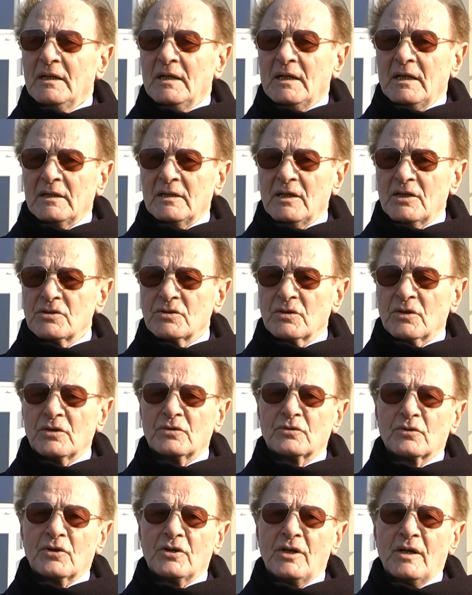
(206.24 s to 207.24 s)
e adesso
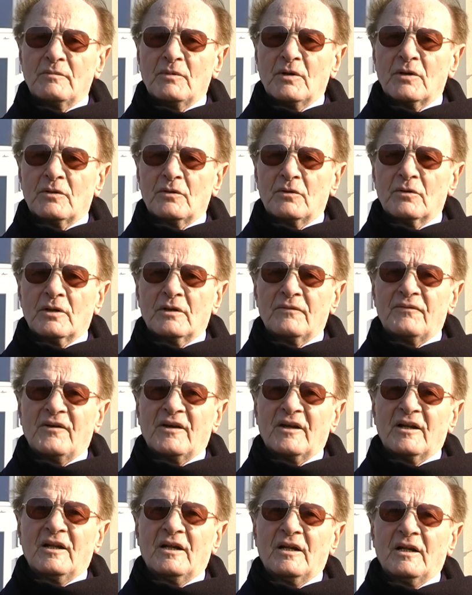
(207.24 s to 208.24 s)
ritorniamo ancora a
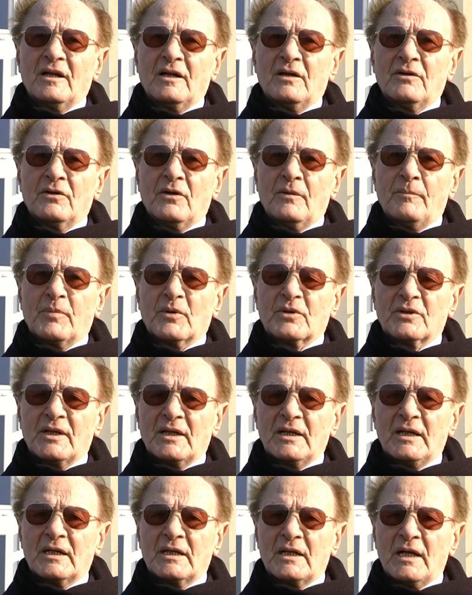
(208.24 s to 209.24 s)
fare,
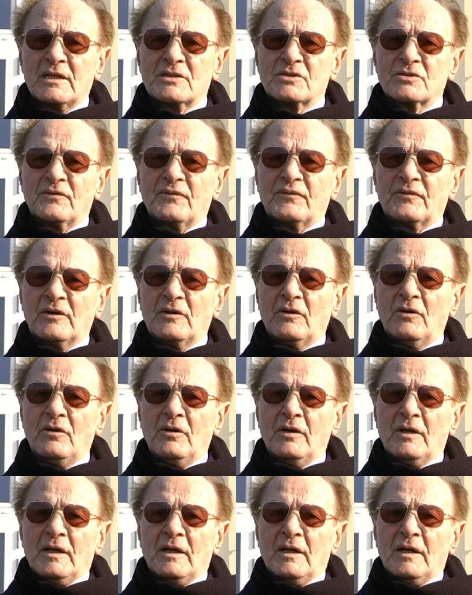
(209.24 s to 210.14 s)
portare il calcio a filo